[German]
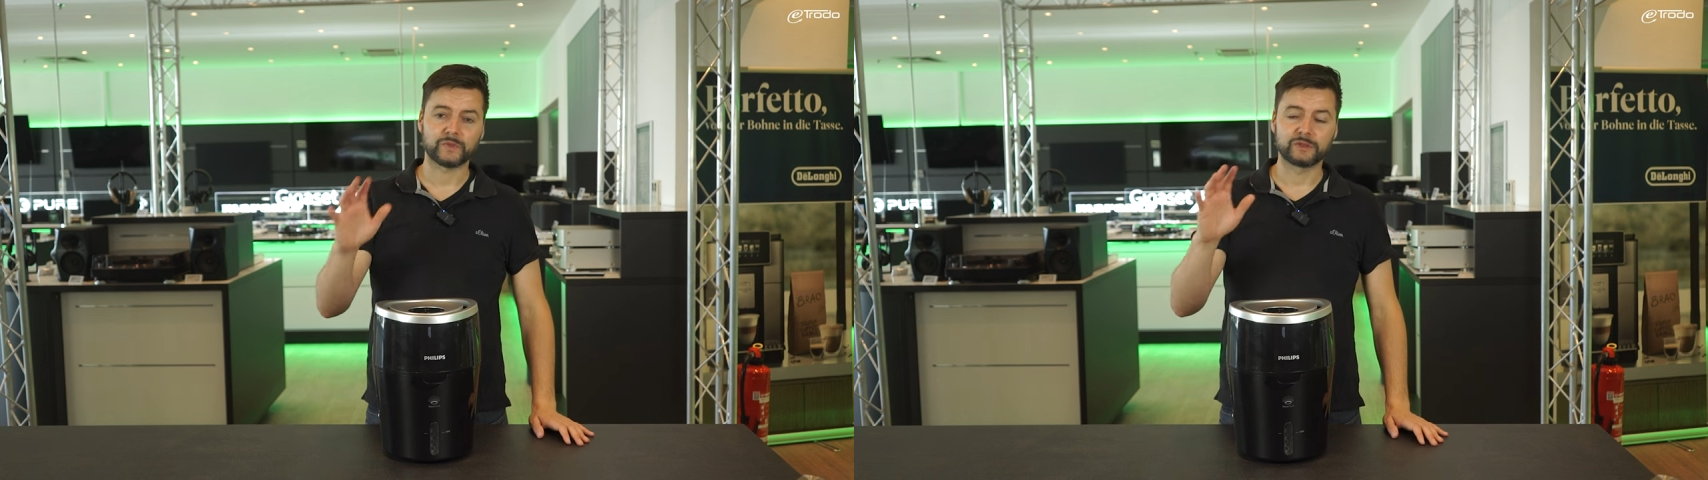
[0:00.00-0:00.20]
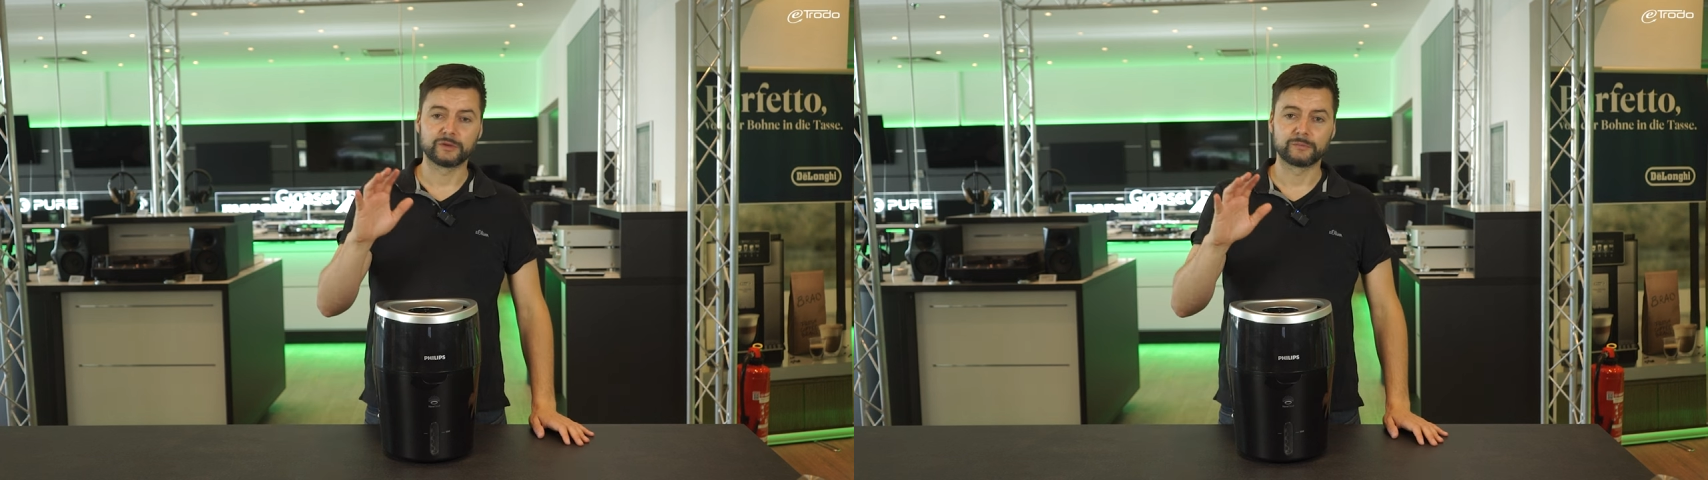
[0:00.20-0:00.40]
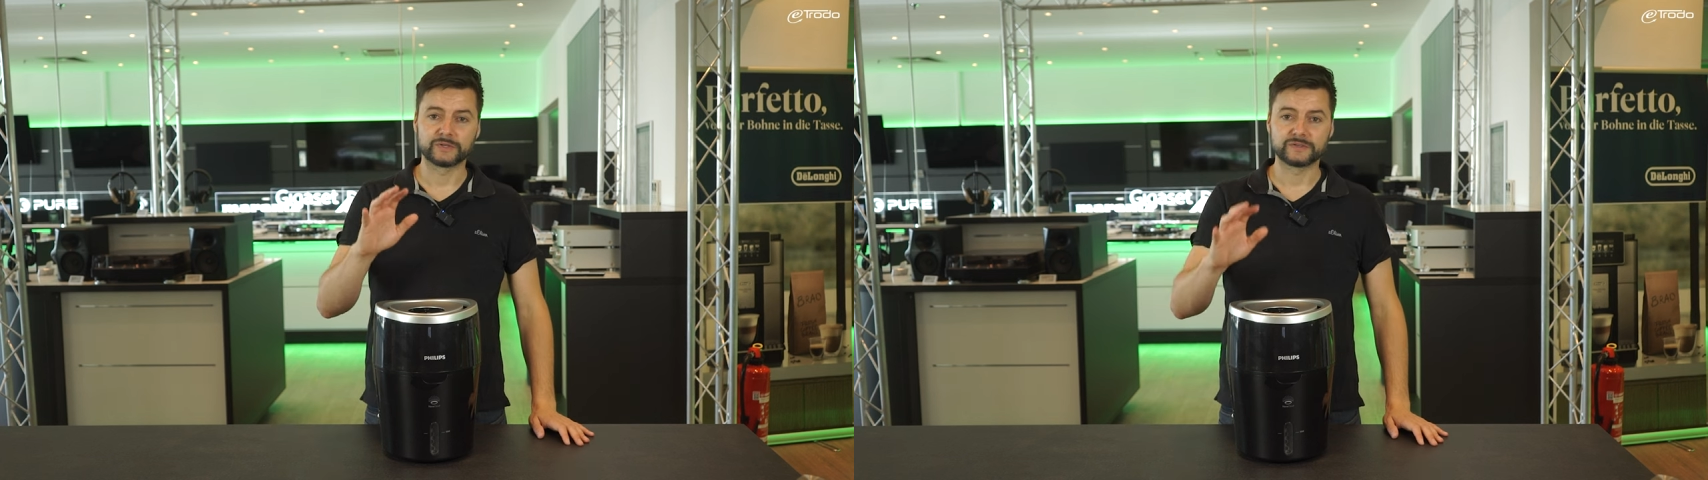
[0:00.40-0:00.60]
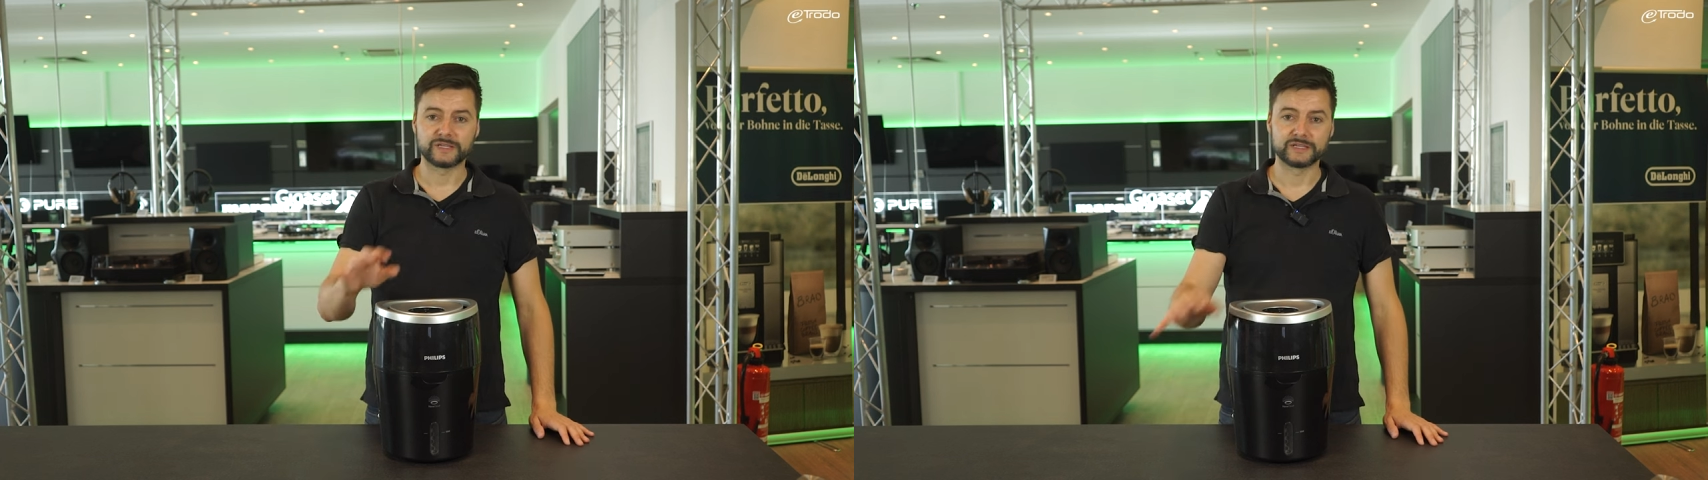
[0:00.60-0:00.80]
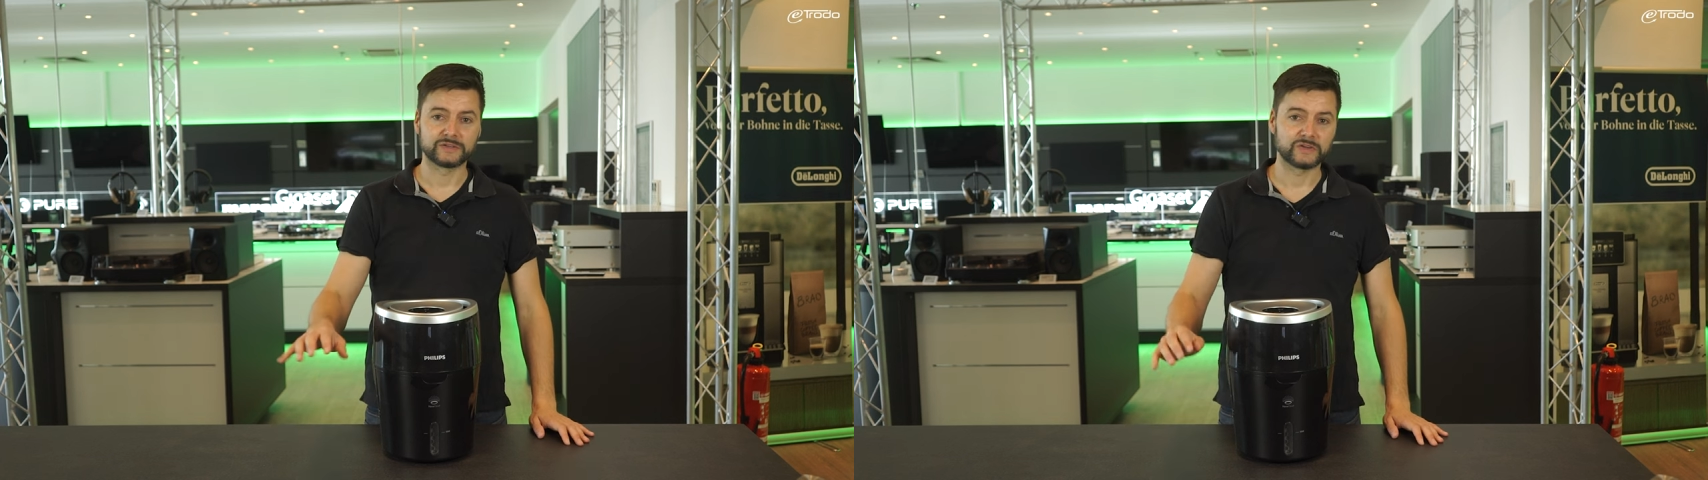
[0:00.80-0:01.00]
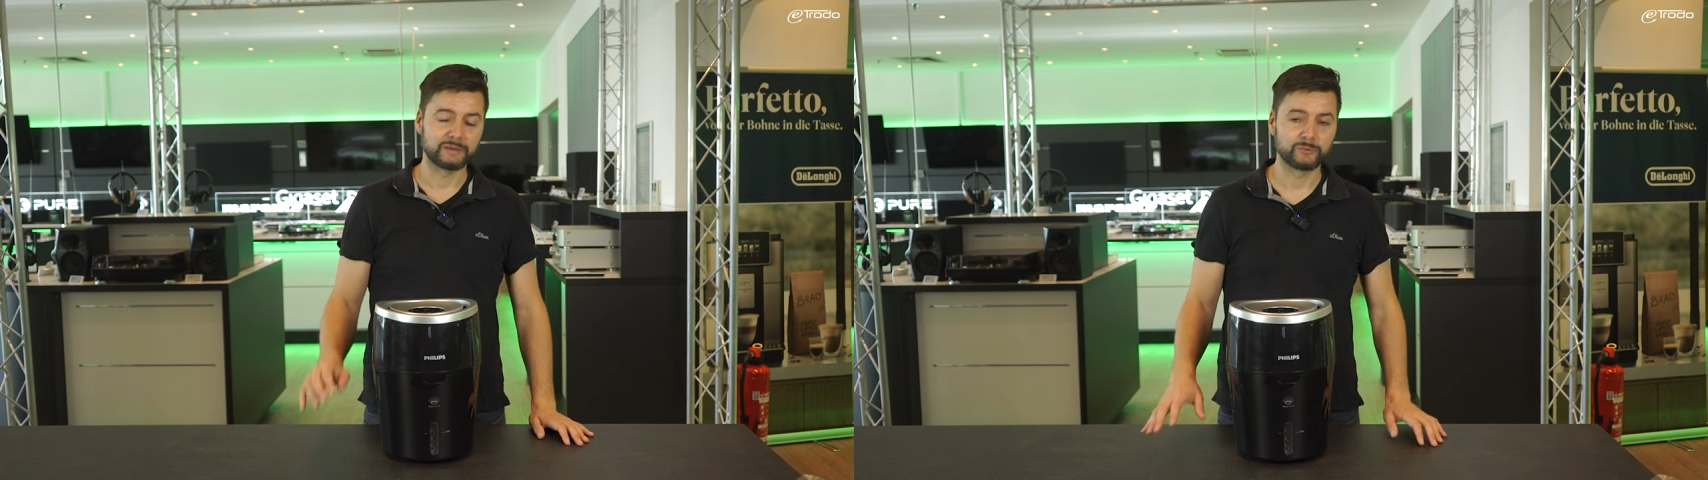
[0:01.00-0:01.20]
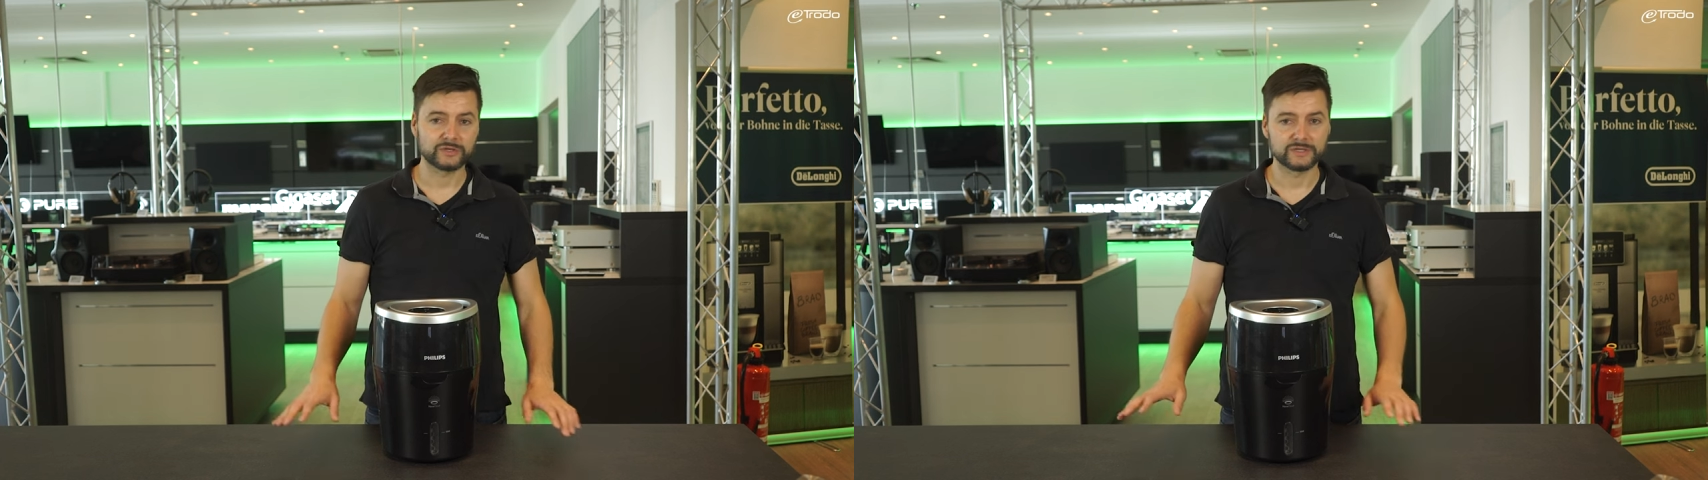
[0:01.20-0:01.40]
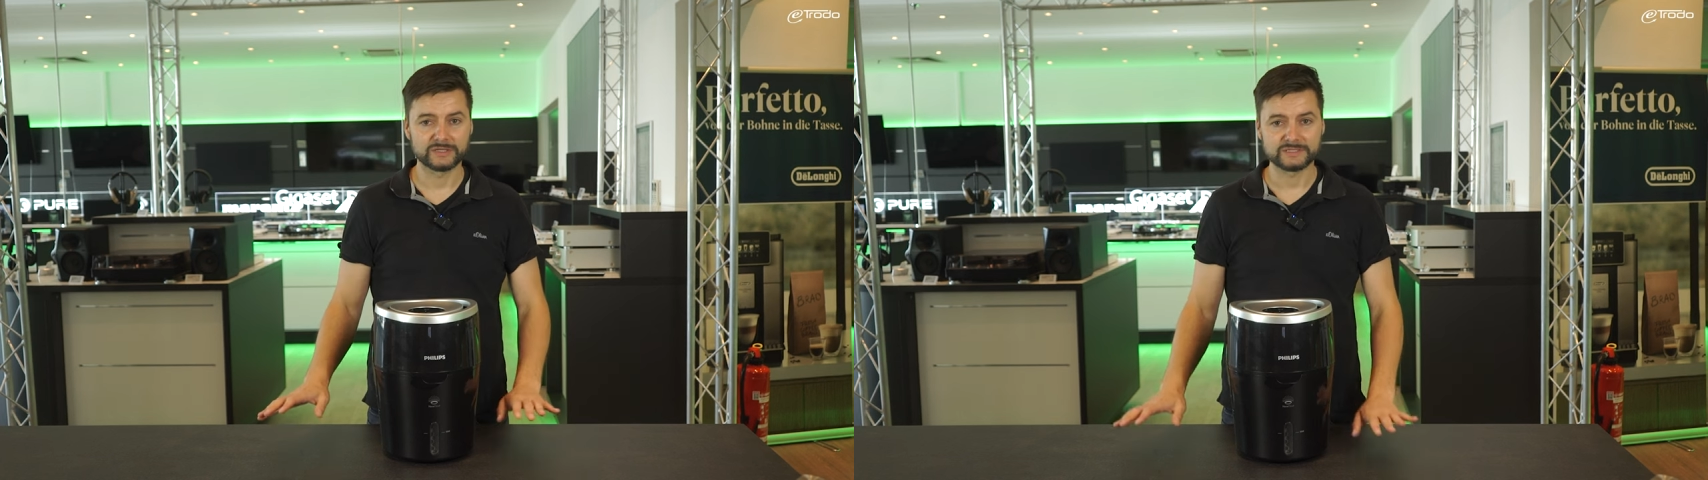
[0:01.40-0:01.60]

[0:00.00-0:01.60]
ähm, das geht in Klamotten,